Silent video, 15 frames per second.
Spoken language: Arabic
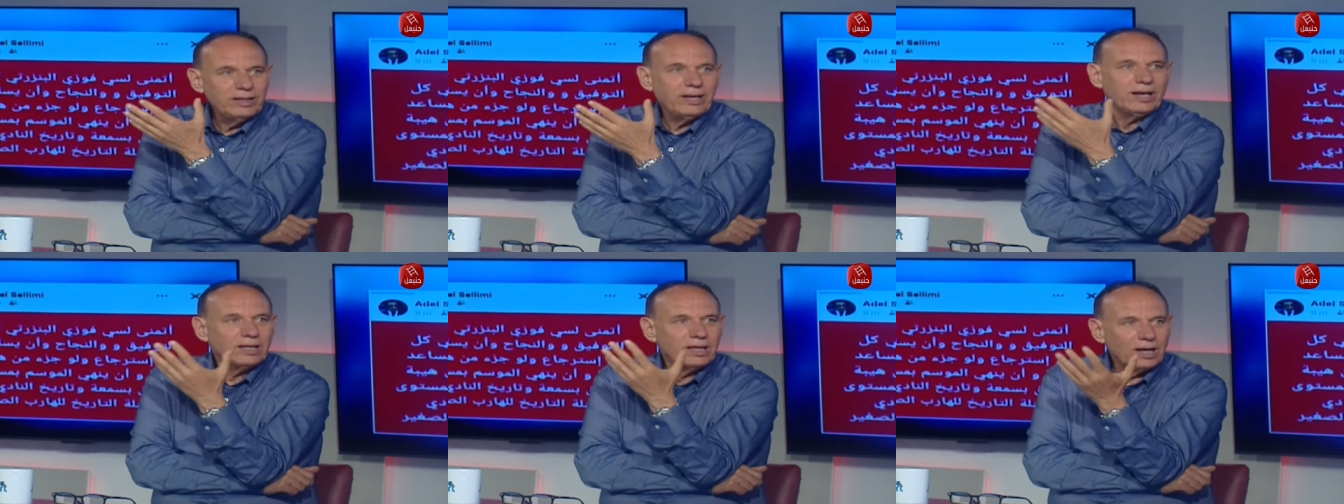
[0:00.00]

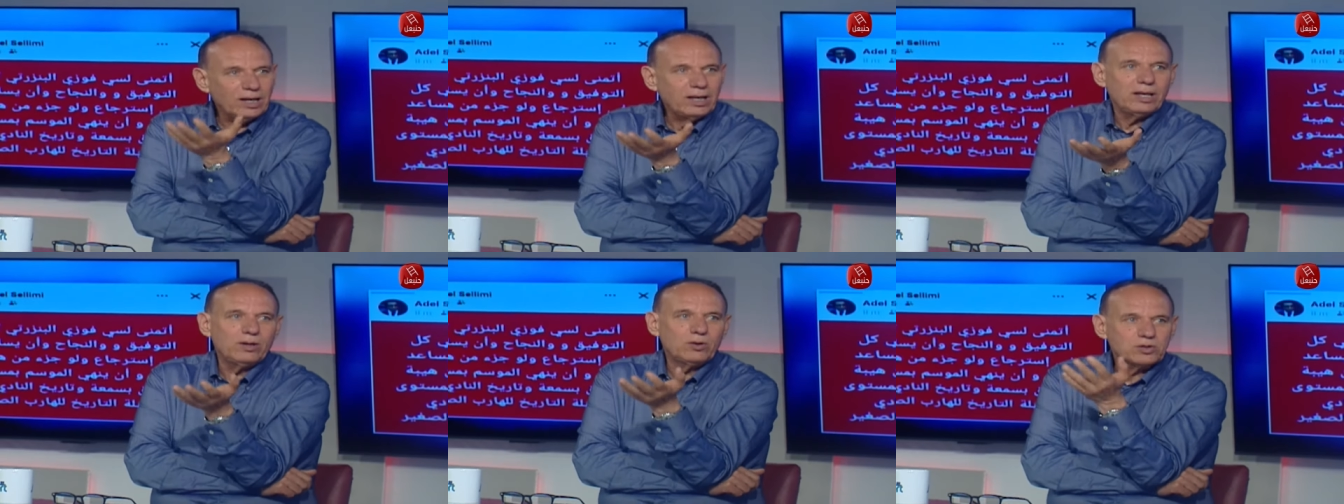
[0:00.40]
يحكي
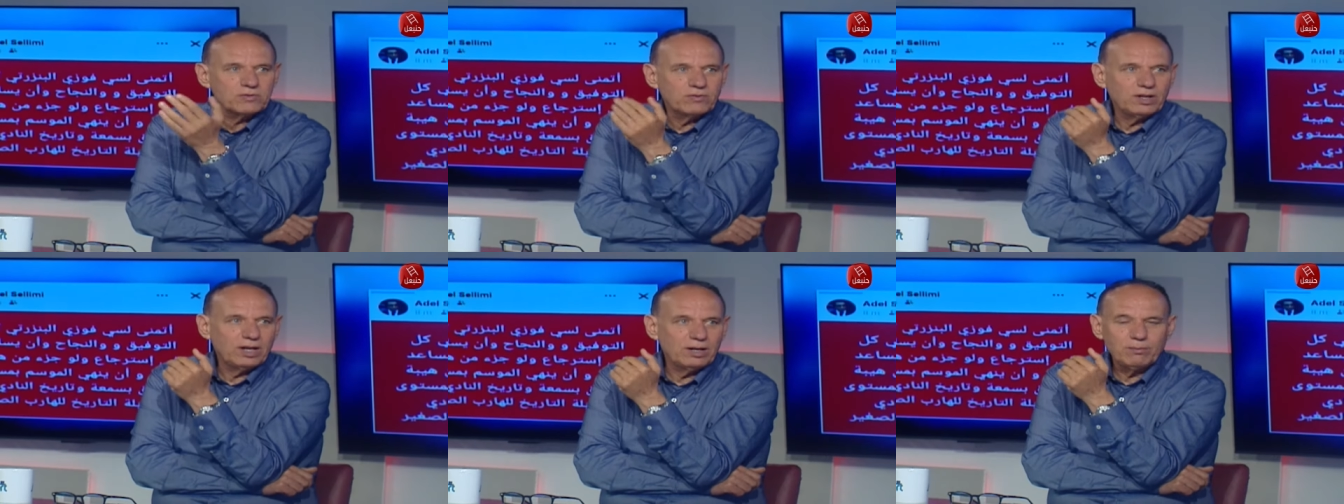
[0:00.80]
على
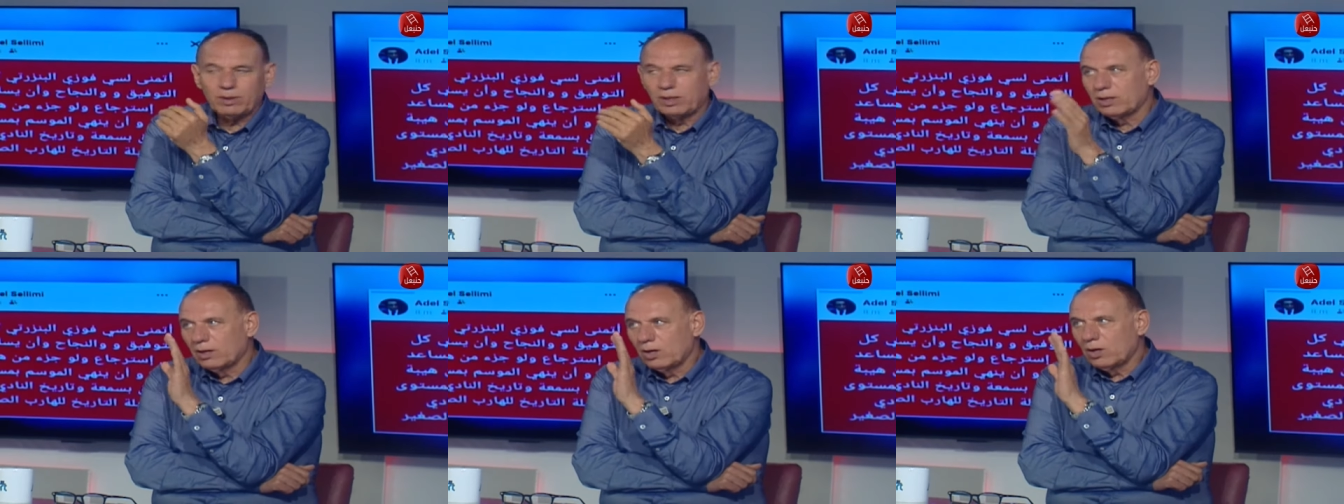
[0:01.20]
يوسف
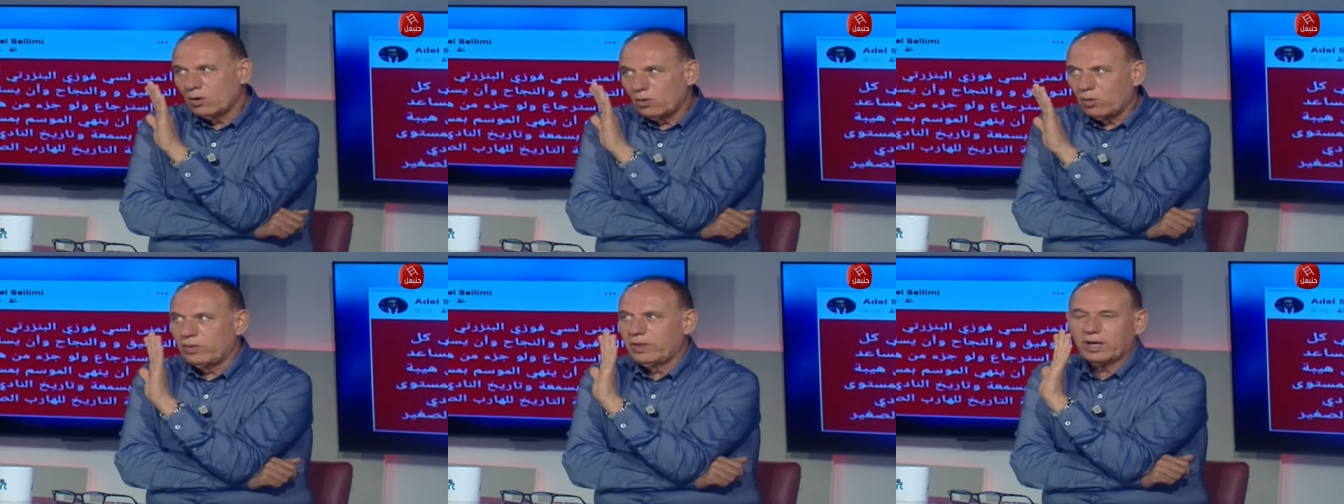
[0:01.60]
العلمي
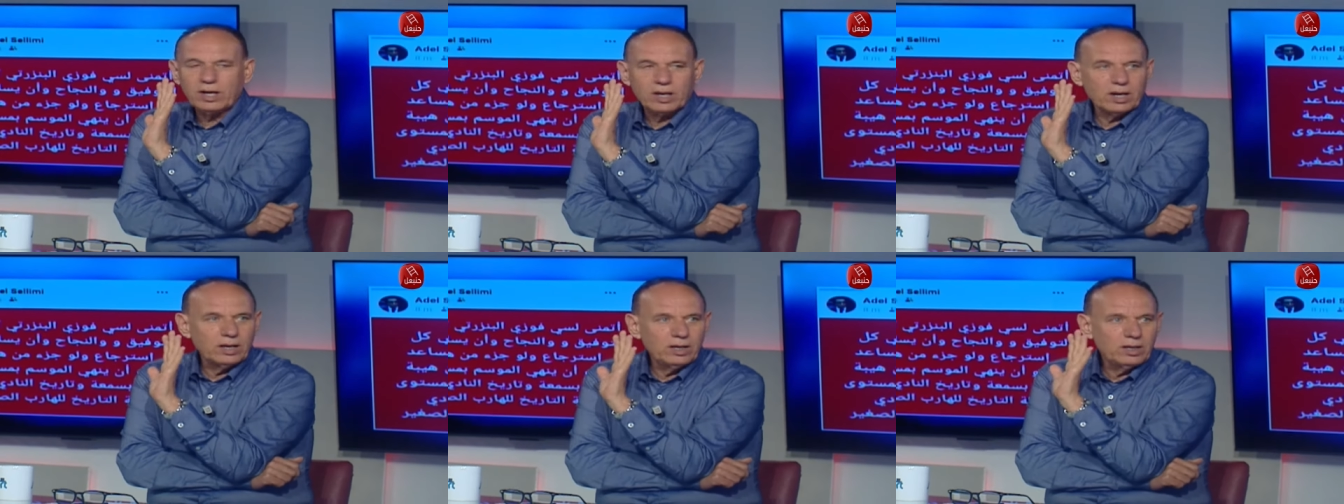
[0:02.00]
وذاك
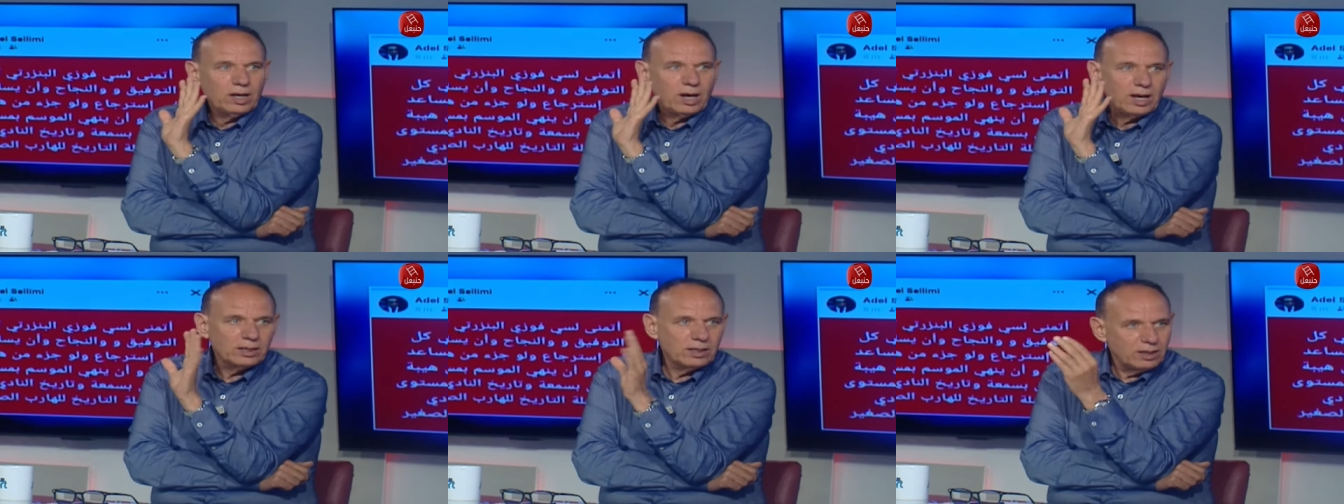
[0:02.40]
راي
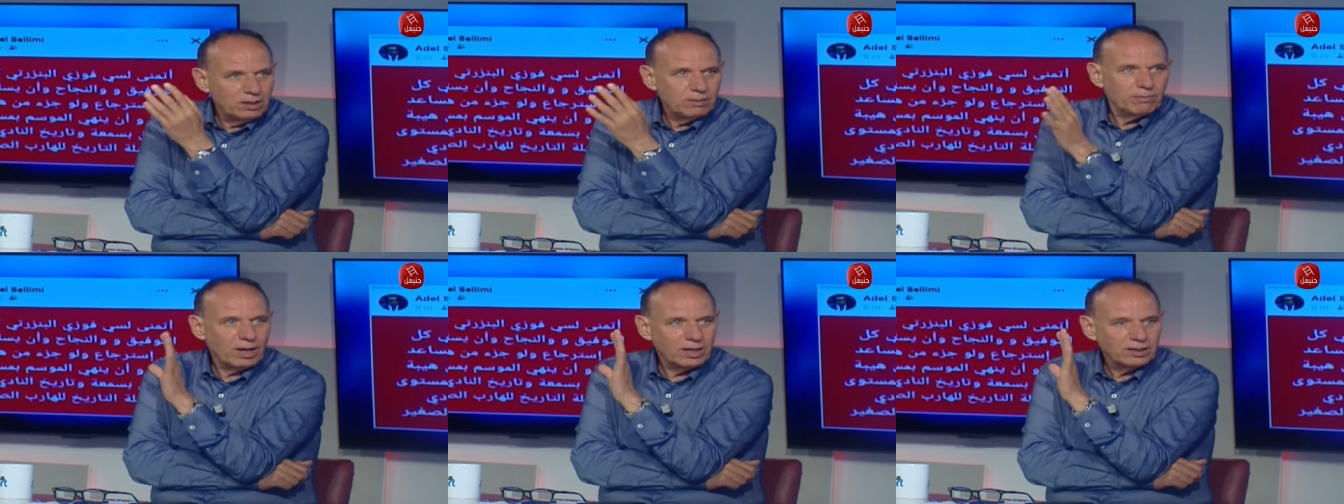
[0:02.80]

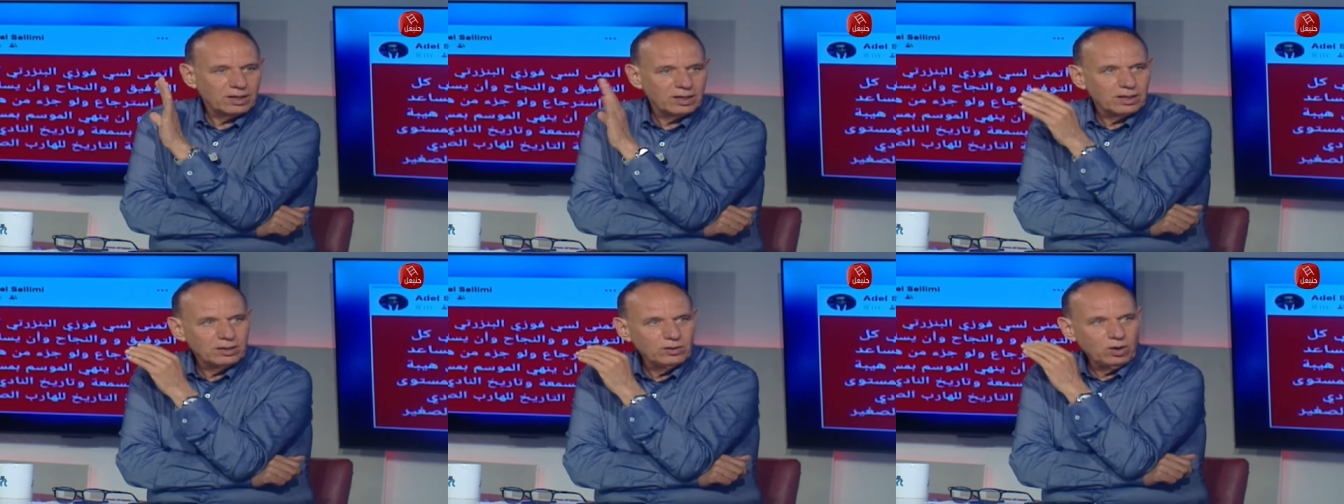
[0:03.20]
عادل
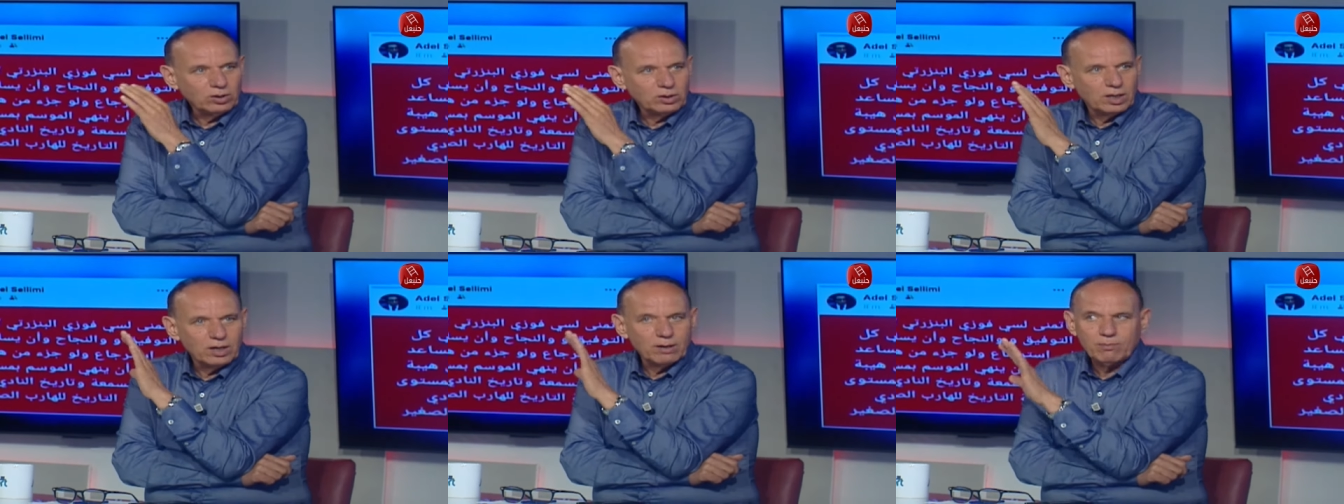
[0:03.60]
معناتها
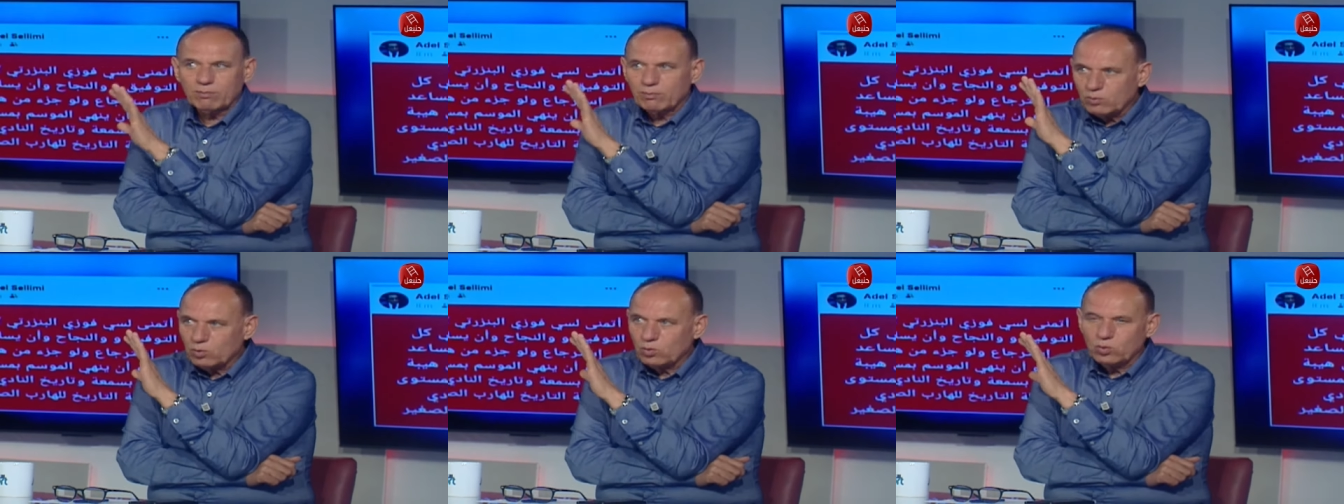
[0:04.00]
يحترم
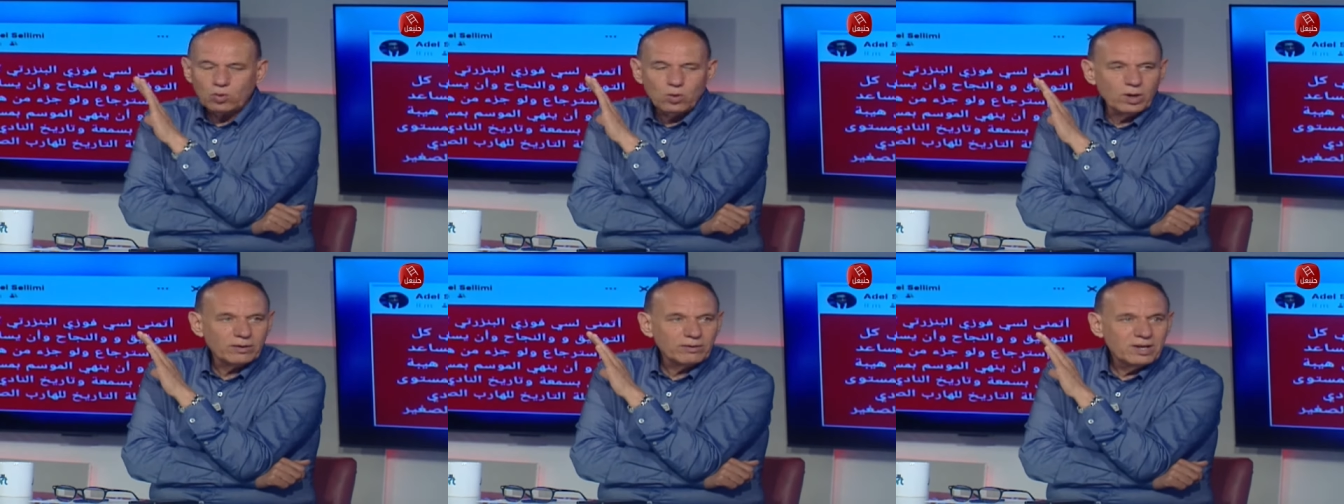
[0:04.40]

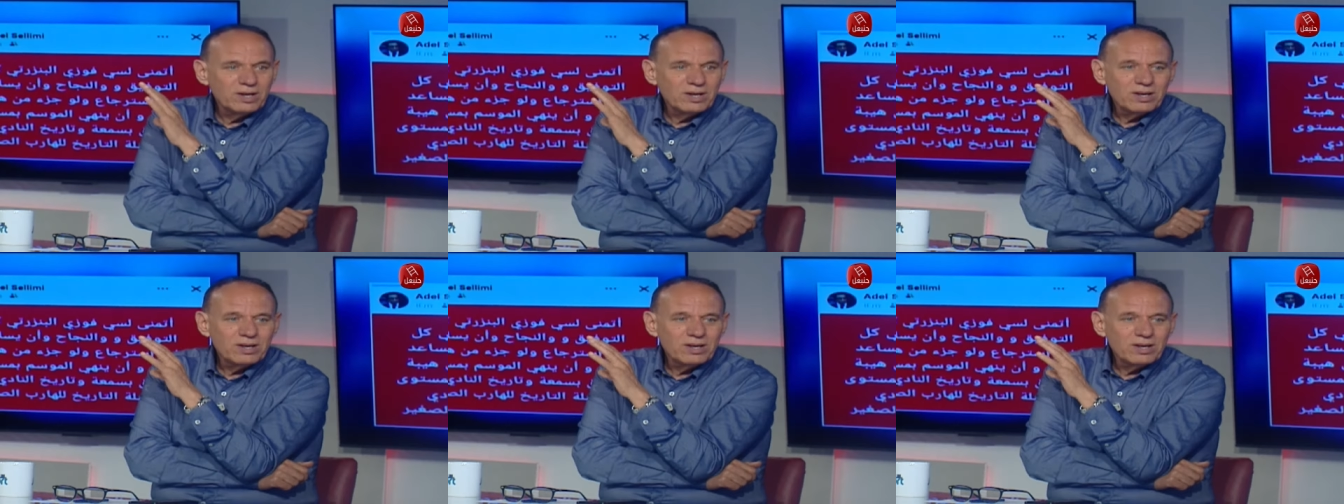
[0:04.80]
وهو